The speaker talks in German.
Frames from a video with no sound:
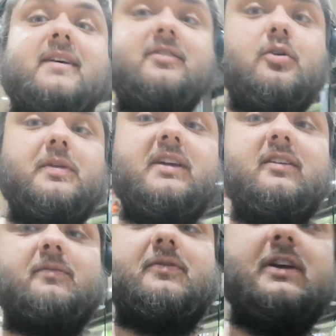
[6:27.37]
Das heißt, es kommt nicht
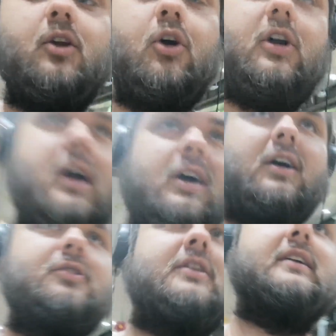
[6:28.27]
in diesen Vlog,
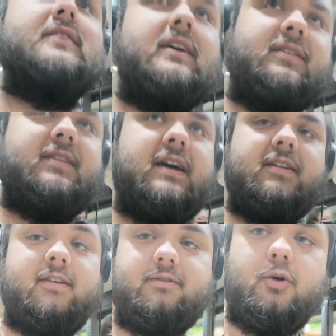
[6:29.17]
sondern als
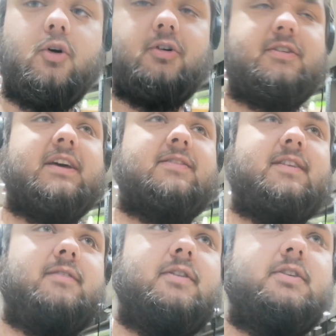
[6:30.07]
externes
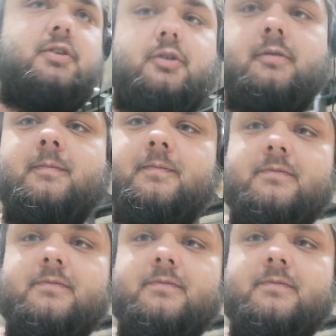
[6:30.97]
Restaurant-Testing-Video.